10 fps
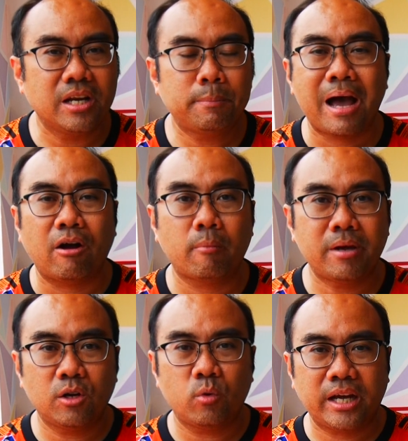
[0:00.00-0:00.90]
หรือเปล่าก็ไม่
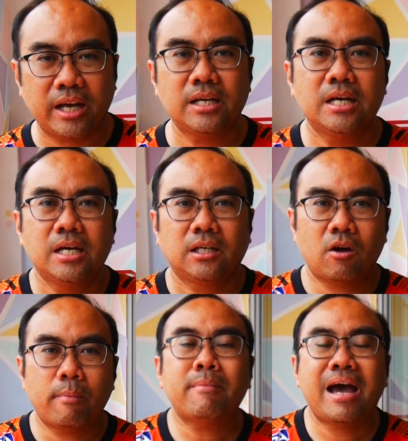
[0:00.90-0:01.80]
รู้นะฮะ ก็
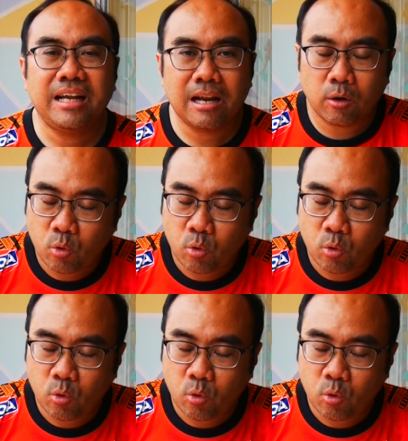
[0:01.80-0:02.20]
ประมาณนี้แหละเรา